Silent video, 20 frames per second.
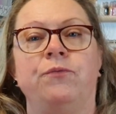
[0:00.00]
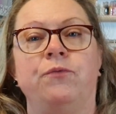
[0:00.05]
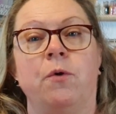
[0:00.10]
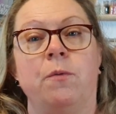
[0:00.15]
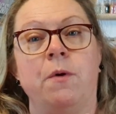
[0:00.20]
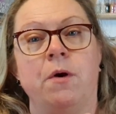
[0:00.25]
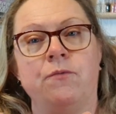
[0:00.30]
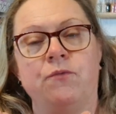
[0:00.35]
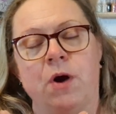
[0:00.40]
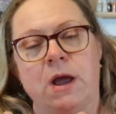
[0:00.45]
Il faut
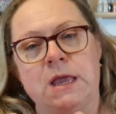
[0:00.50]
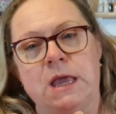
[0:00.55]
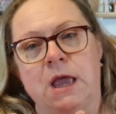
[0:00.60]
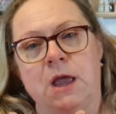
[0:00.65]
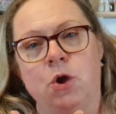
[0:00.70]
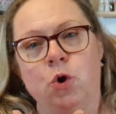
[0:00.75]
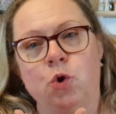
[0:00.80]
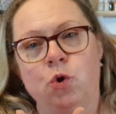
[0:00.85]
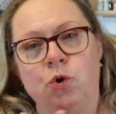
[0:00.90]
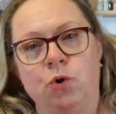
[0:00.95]

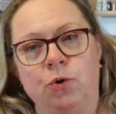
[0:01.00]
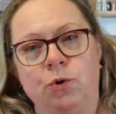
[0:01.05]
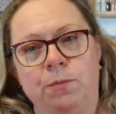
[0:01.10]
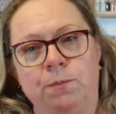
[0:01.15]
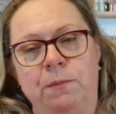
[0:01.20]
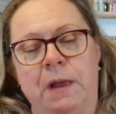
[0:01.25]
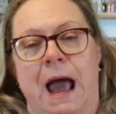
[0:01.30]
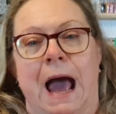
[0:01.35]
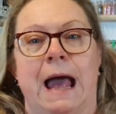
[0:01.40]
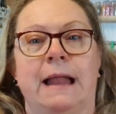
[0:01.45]
m'envoyer
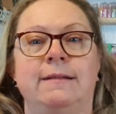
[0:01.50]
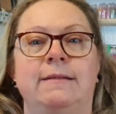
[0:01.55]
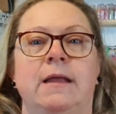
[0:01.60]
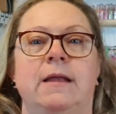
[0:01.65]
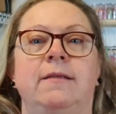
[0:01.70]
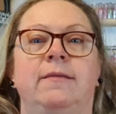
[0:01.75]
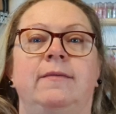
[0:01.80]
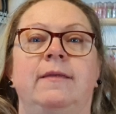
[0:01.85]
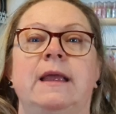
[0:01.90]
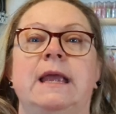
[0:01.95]
une
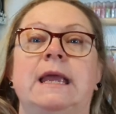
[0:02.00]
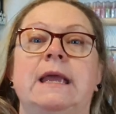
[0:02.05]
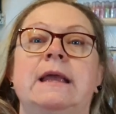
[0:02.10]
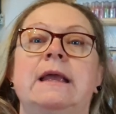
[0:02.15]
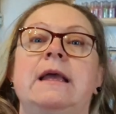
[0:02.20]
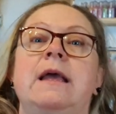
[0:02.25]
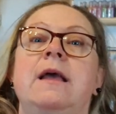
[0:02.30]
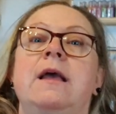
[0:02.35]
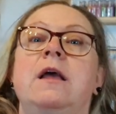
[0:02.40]
ATC